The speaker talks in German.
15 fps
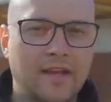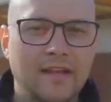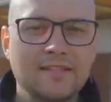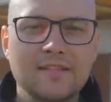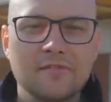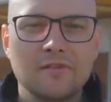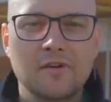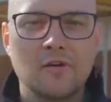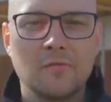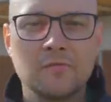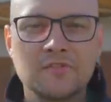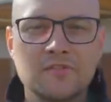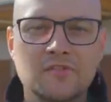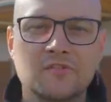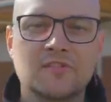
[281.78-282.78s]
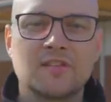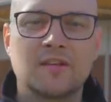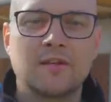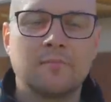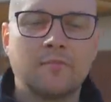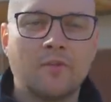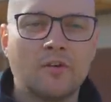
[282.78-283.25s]
herzlich willkommen zu
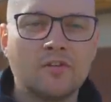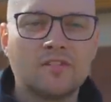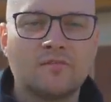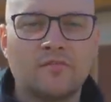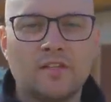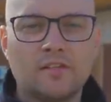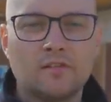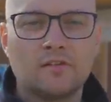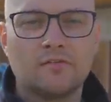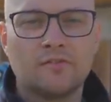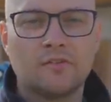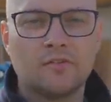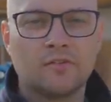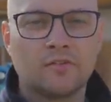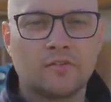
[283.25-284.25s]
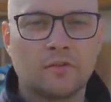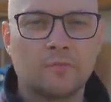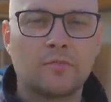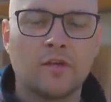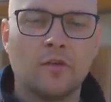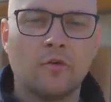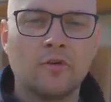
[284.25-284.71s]
unserem neuesten Video von Don
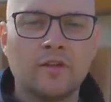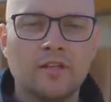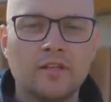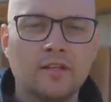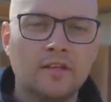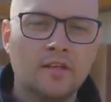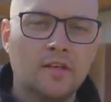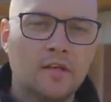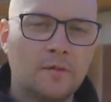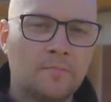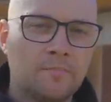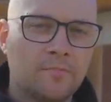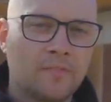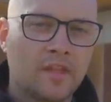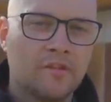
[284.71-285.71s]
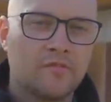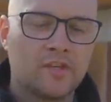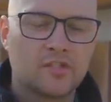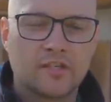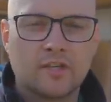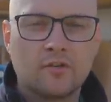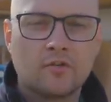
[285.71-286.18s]
Pioni. Wir
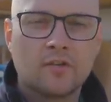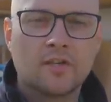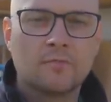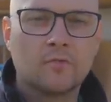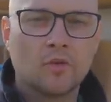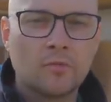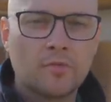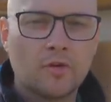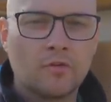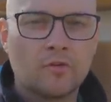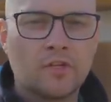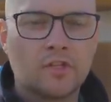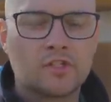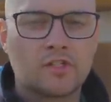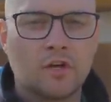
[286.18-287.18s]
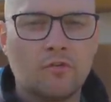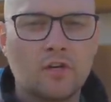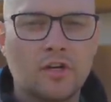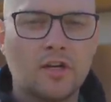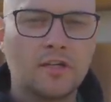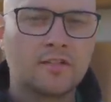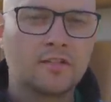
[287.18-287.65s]
stehen heute im Don Pioni
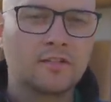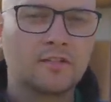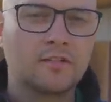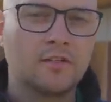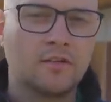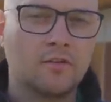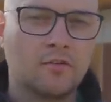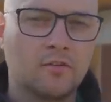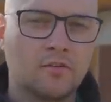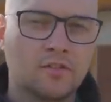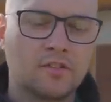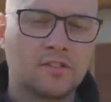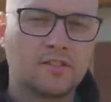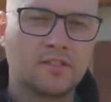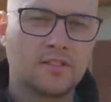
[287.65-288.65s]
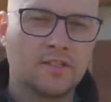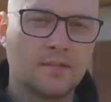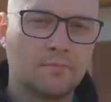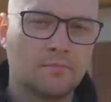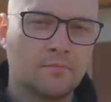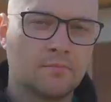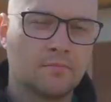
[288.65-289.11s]
Schaugarten und
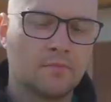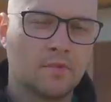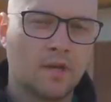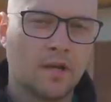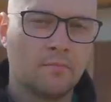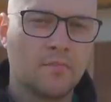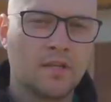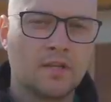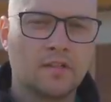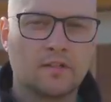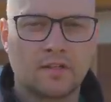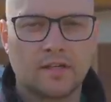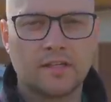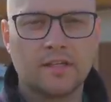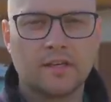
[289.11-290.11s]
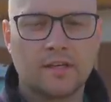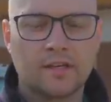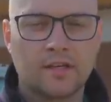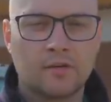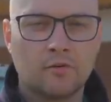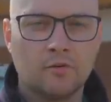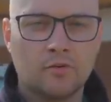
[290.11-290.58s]
ähm, haben hier eine
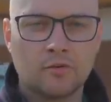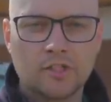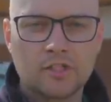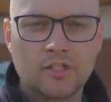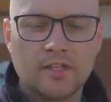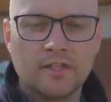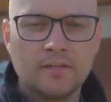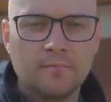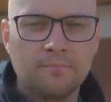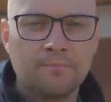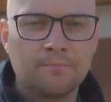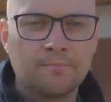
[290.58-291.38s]
dreijährige Kultur stehen.